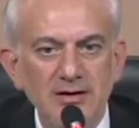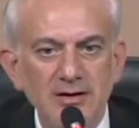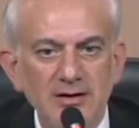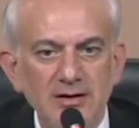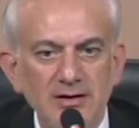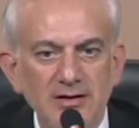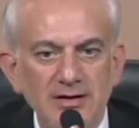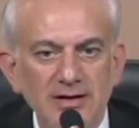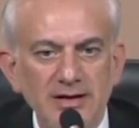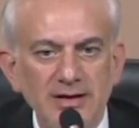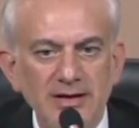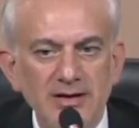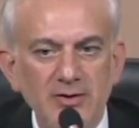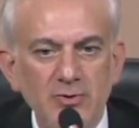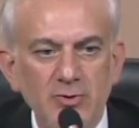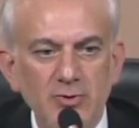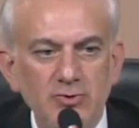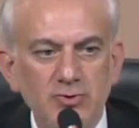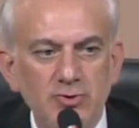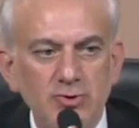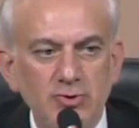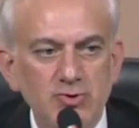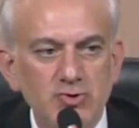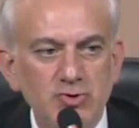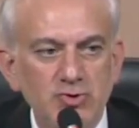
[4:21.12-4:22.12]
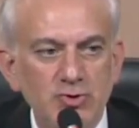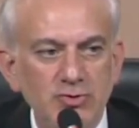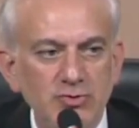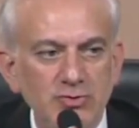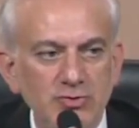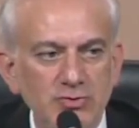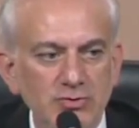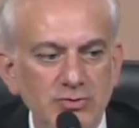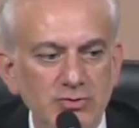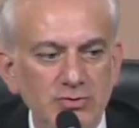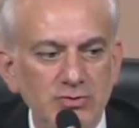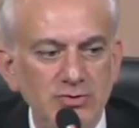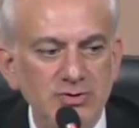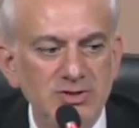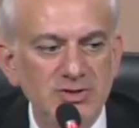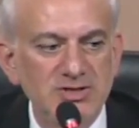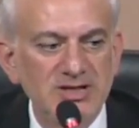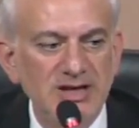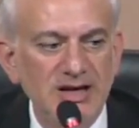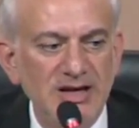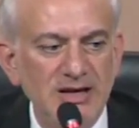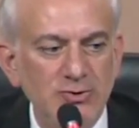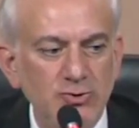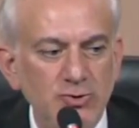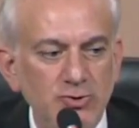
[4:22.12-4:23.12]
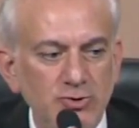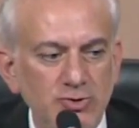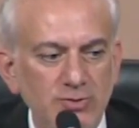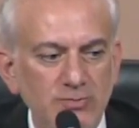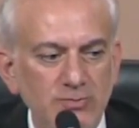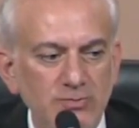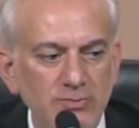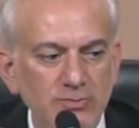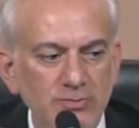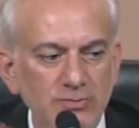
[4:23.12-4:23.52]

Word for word: yerine otursun. Rica ediyorum.